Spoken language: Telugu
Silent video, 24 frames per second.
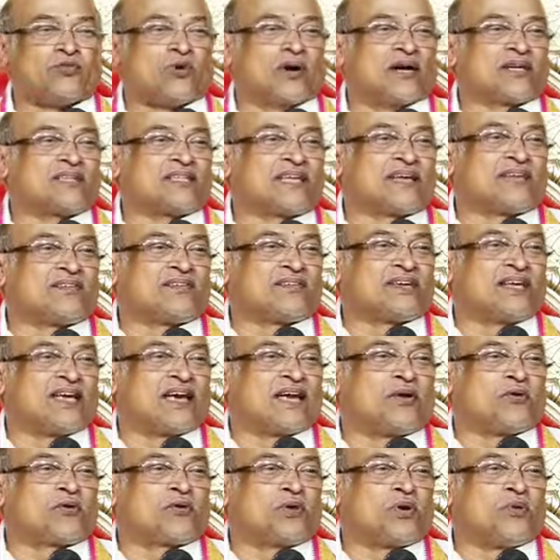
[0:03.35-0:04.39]
దొంగతనం
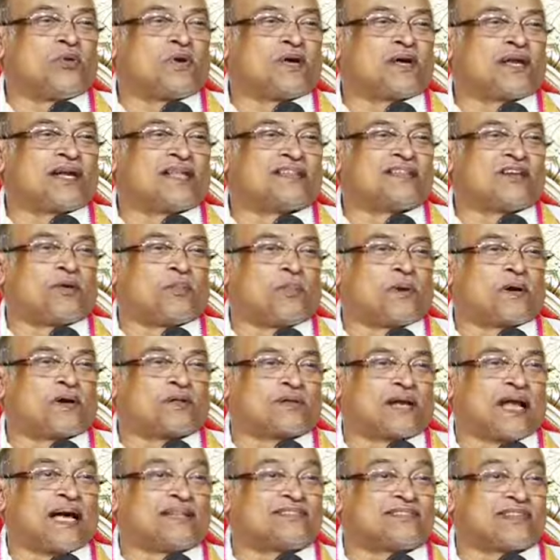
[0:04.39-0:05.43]
చేయాలనుకున్న వాడికి నిద్ర
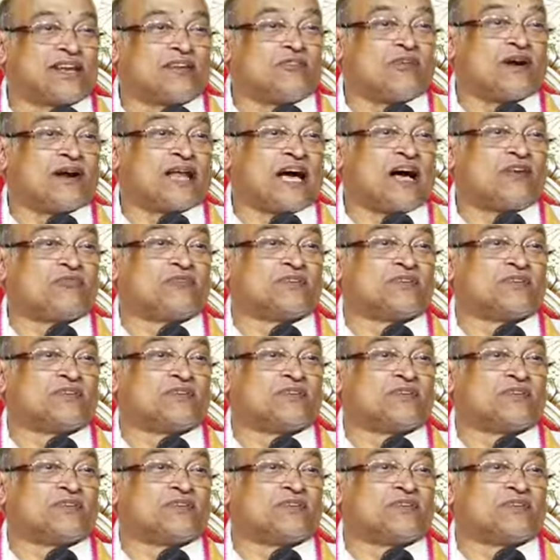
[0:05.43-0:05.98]
పట్టదు రాత్రి వాడు